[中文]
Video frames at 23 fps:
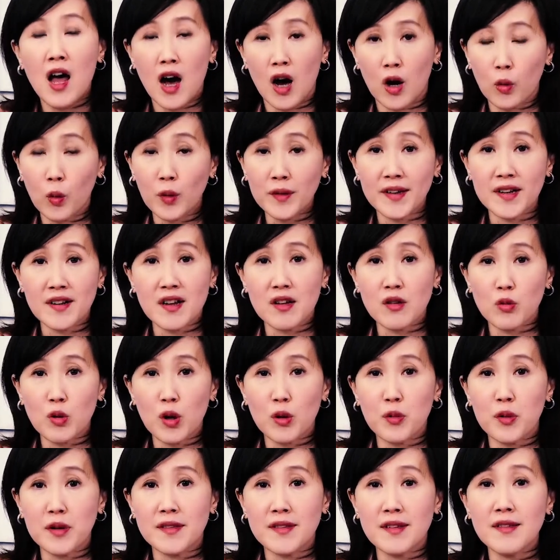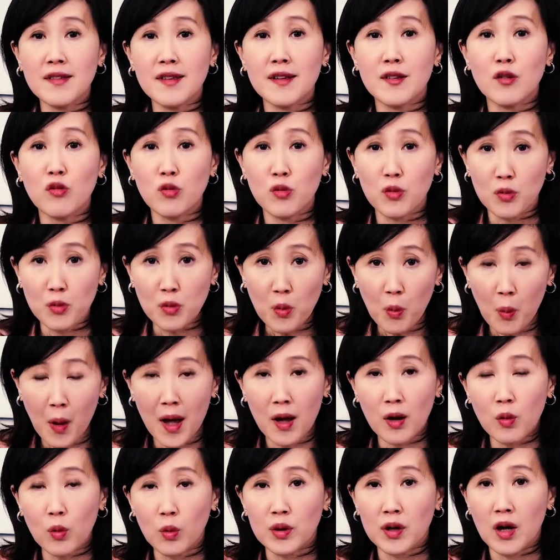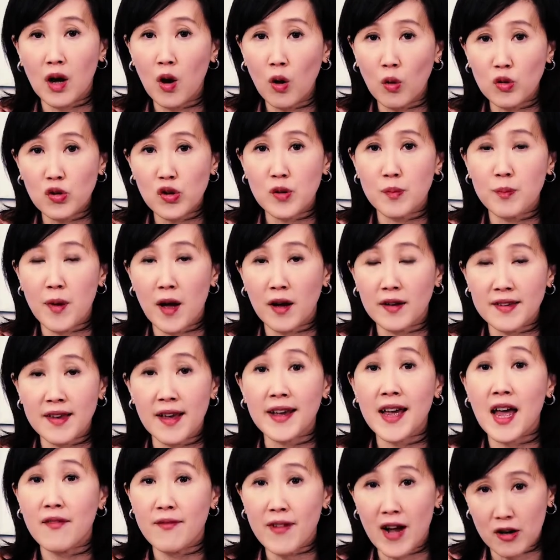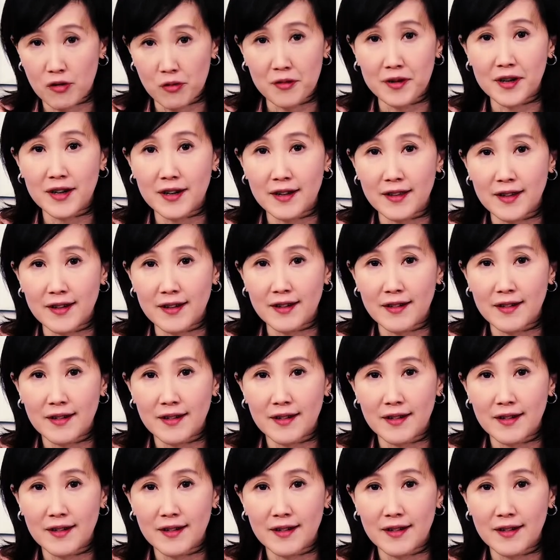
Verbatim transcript: 呃，郭先生对于经济循环股的后市表现看法如何呢？